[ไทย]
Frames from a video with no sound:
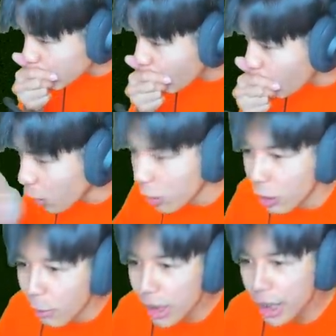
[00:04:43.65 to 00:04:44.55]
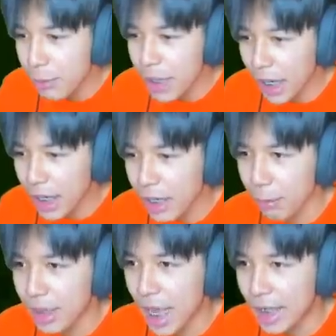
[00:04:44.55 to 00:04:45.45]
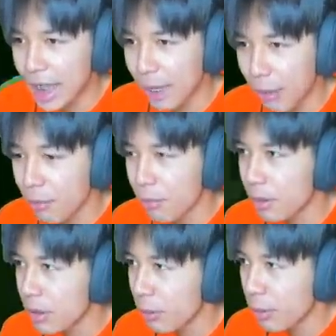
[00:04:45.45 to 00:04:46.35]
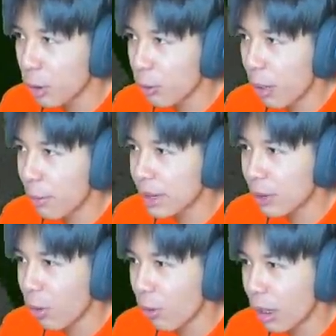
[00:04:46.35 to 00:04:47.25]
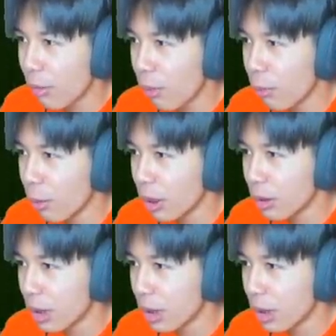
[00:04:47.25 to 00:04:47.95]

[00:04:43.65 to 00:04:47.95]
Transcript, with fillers: ทองเมื่อกี้พี่ยังอึ้งกับมันตายได้ไงวะ yeah. เดี๋ยวเราว่ามันจะงงกับคอมโบเรานะค